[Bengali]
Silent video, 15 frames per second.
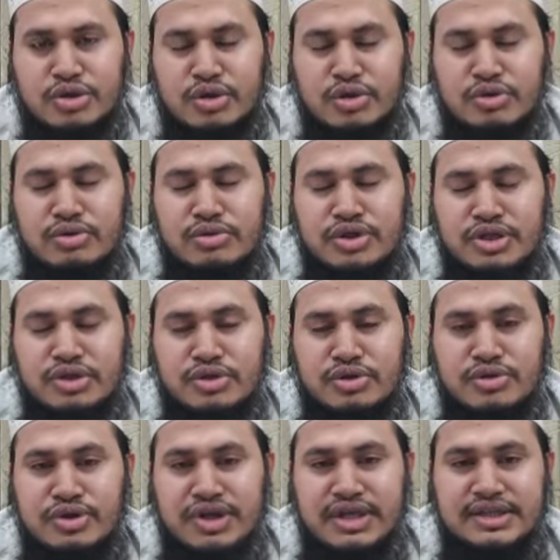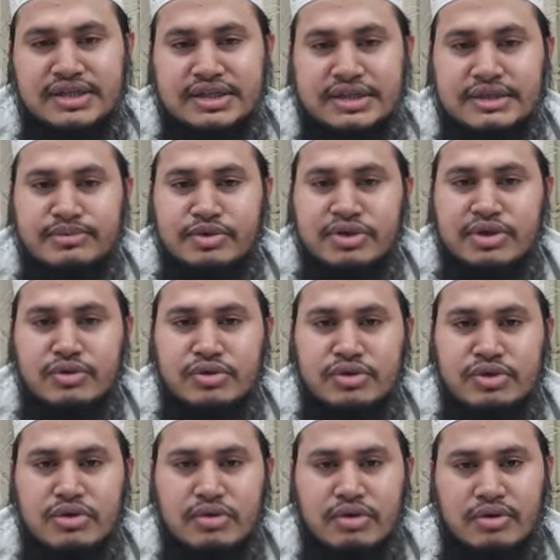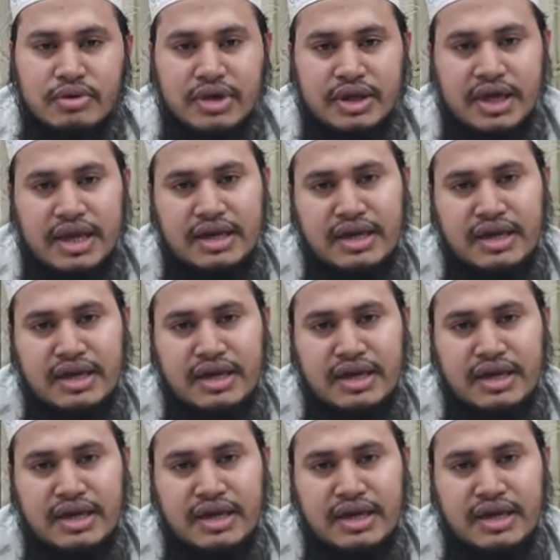সন্তুষ্টের জন্যই নিজের জীবনকে উৎসর্গ করে